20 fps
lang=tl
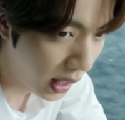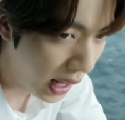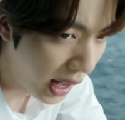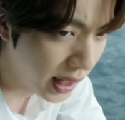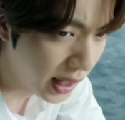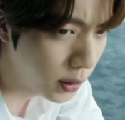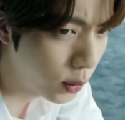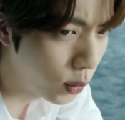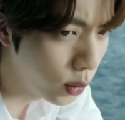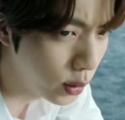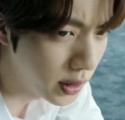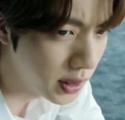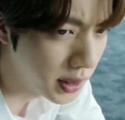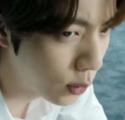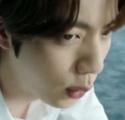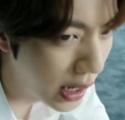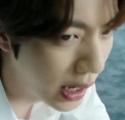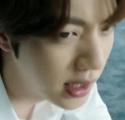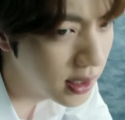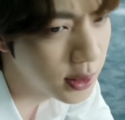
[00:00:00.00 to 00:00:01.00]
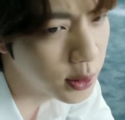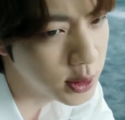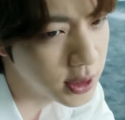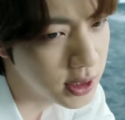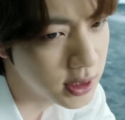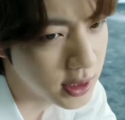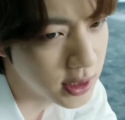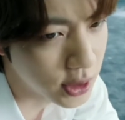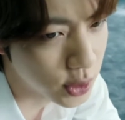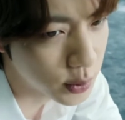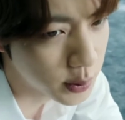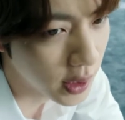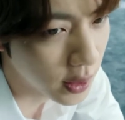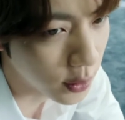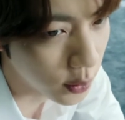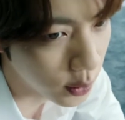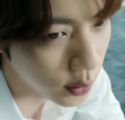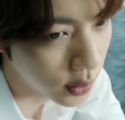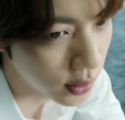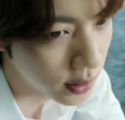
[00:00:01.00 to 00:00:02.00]
Ako nga palang wife ni Marvin
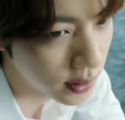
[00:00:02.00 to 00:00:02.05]
Choi.